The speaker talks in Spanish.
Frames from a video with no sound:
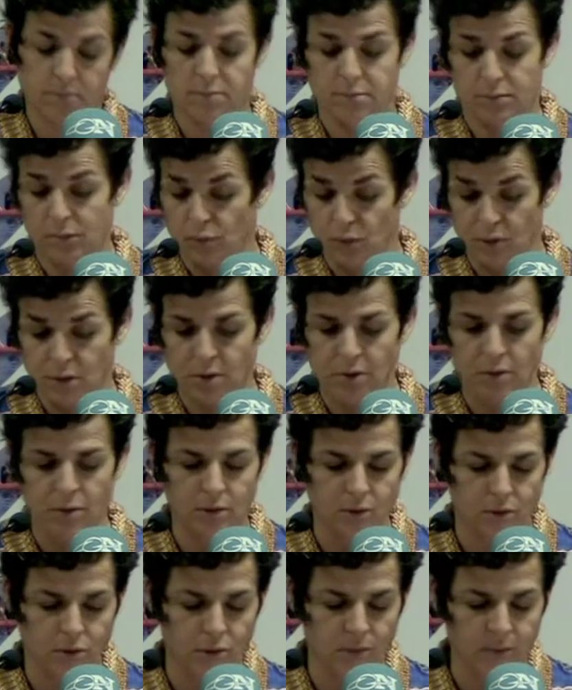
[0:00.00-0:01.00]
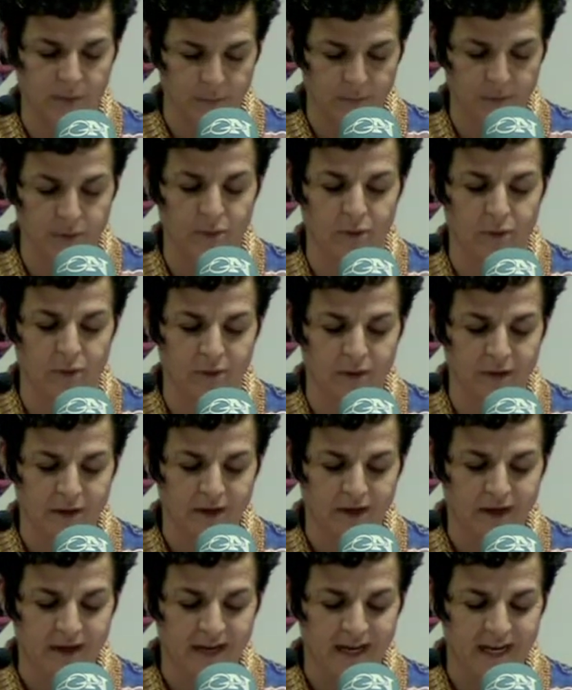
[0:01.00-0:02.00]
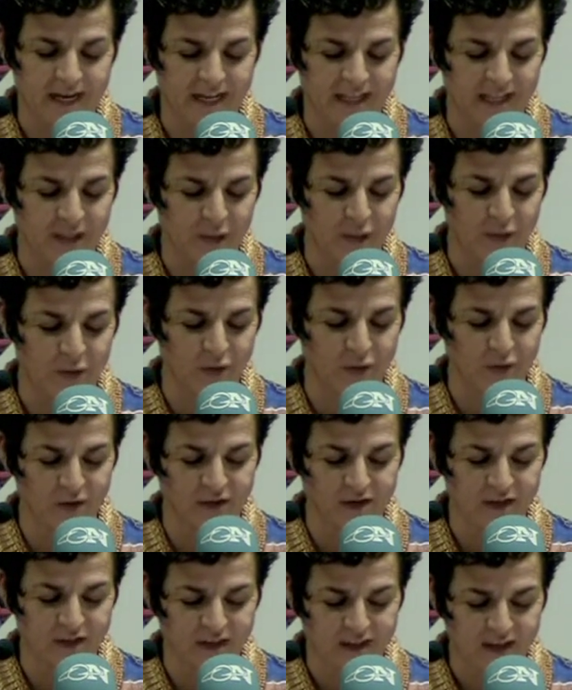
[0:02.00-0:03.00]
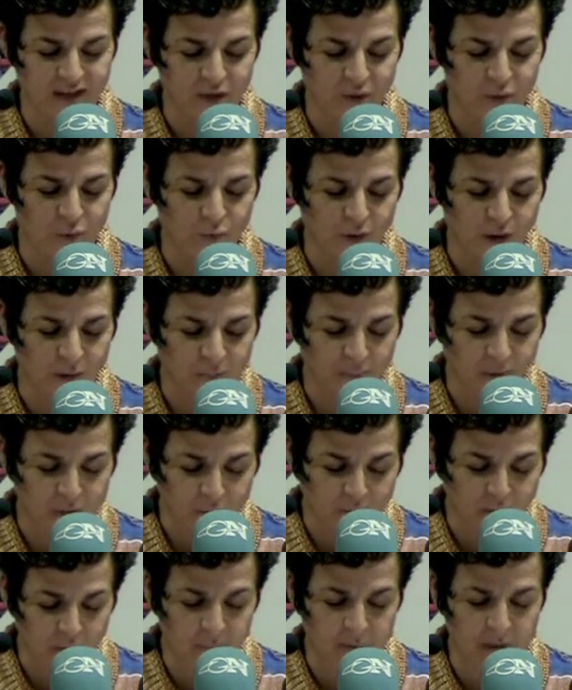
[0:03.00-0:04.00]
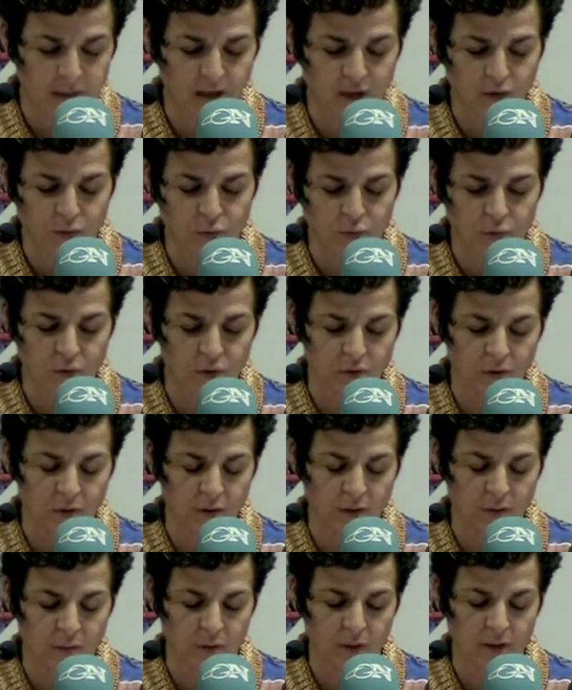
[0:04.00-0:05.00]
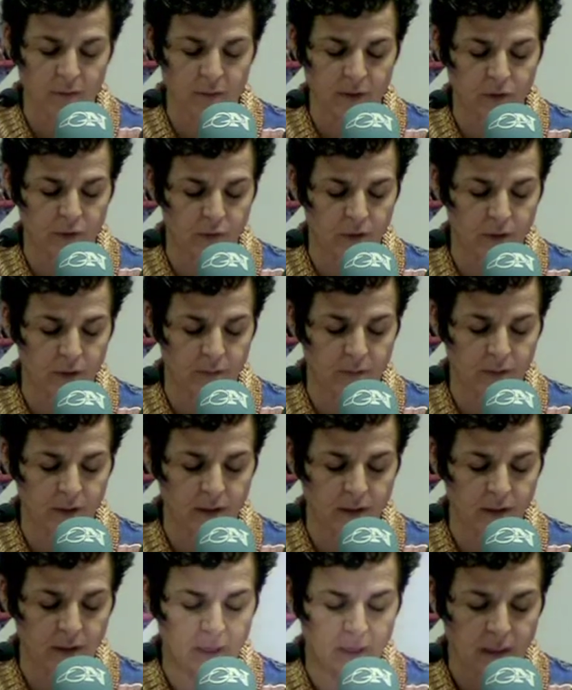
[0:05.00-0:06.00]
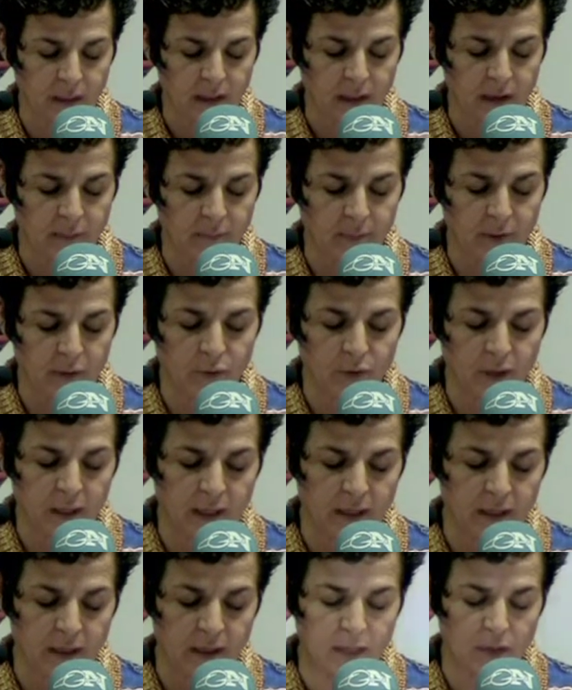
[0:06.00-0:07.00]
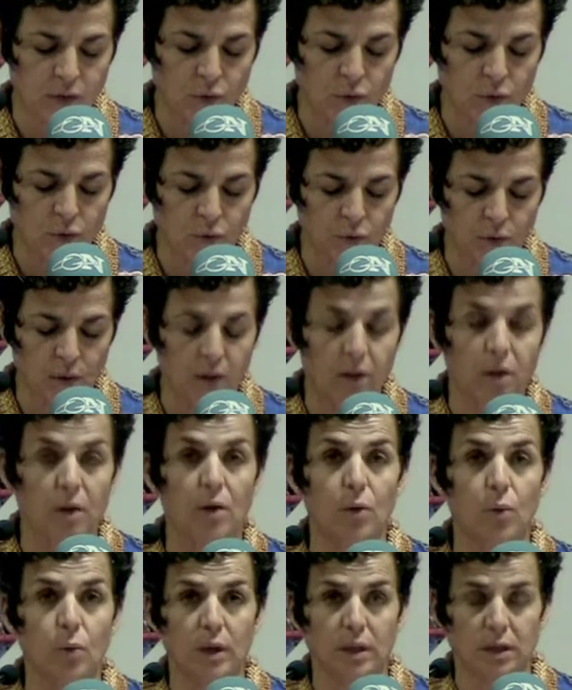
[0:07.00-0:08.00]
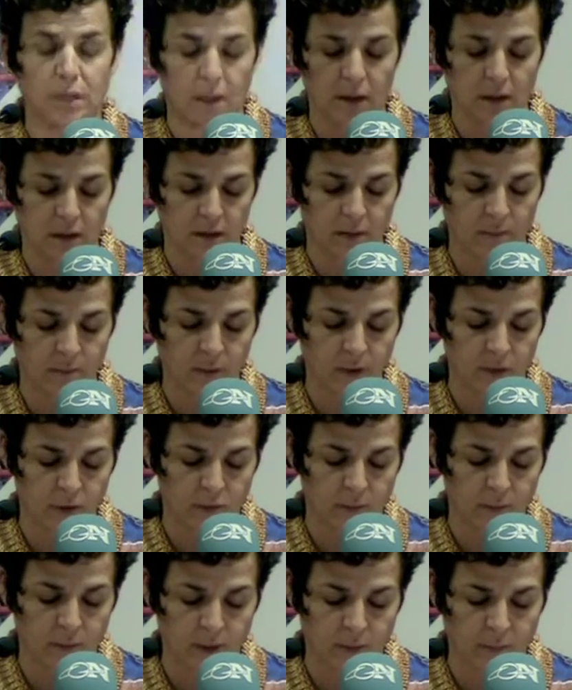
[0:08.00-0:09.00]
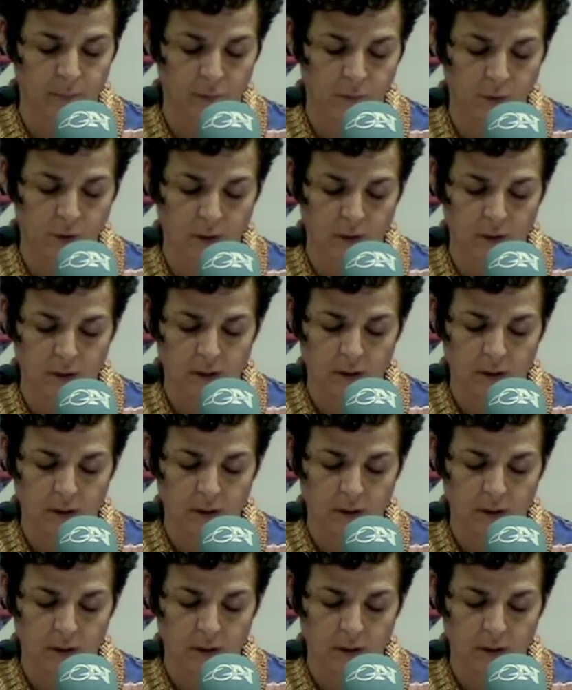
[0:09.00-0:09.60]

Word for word: no sé si lo he dicho bien, pero en natación, subcampeón de España junior en 50 metros libres, campeón de Canarias junior en 50 y 100 metros mariposa,